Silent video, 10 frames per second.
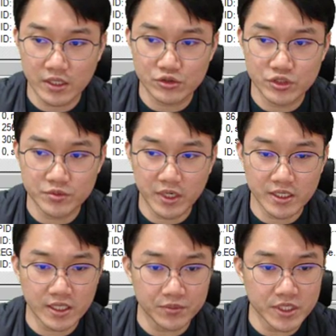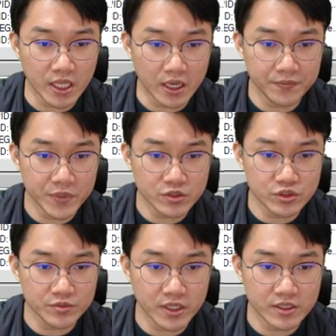예, 수집을 하게 됩니다
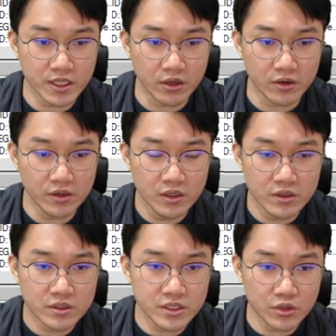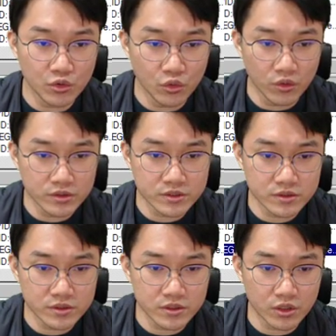수집을 하게 돼요 근데
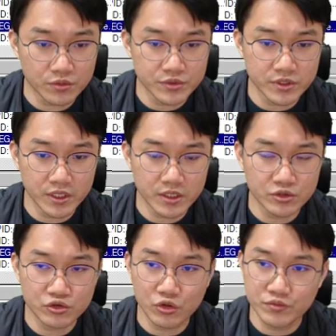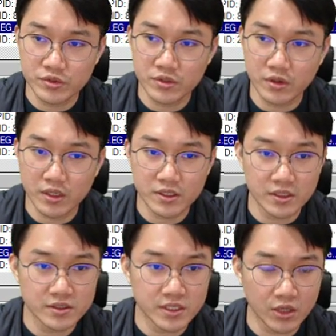요것을 여러분들이 수동 분석할
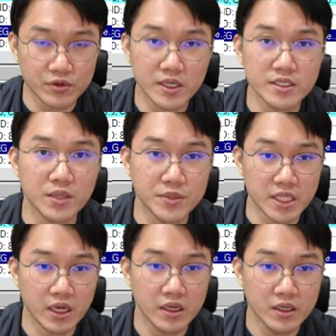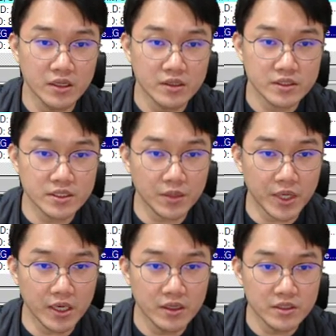때는 사용을 하게 됩니다 그
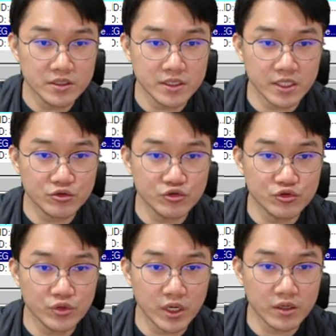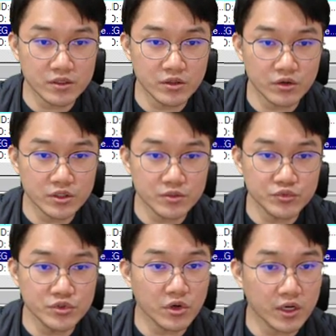다음에 트리 구조나 그런 것들
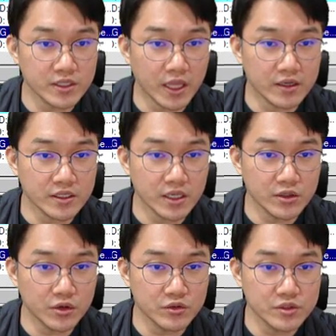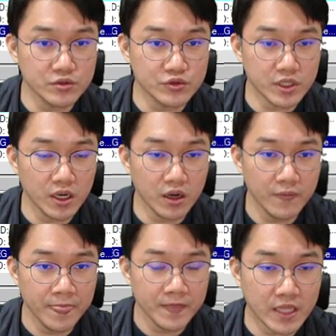분석할 때 그러니까 이것을 우리가
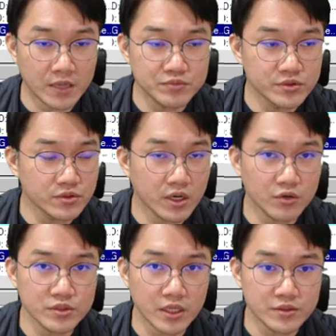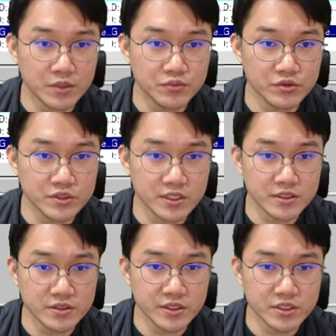다 분석하고 난 뒤에
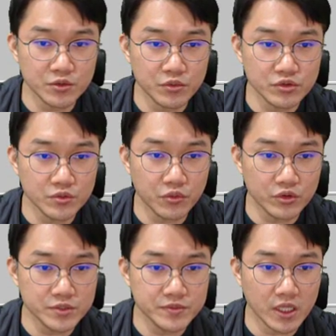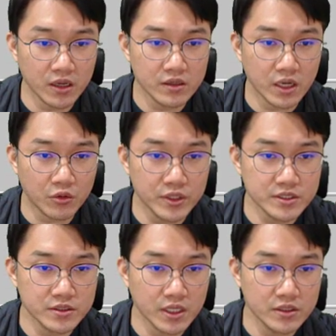프로세스 트리 정보들을 보고 싶다 라고
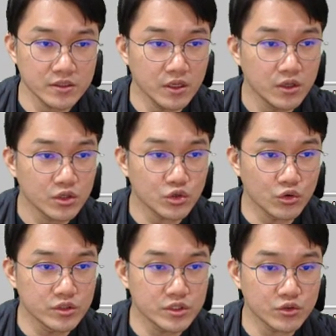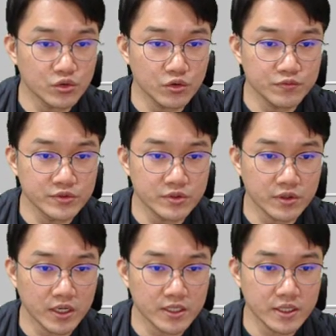했을 때는 이런 식으로
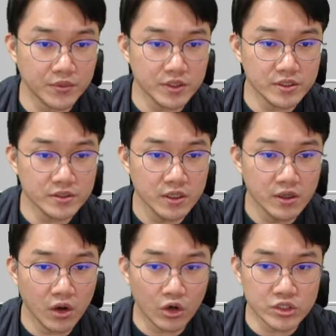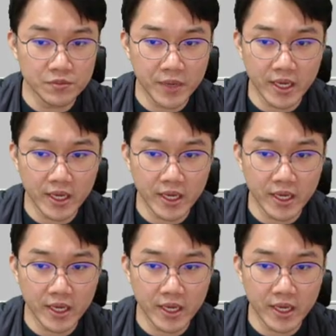분석을 하게 되면은 어떤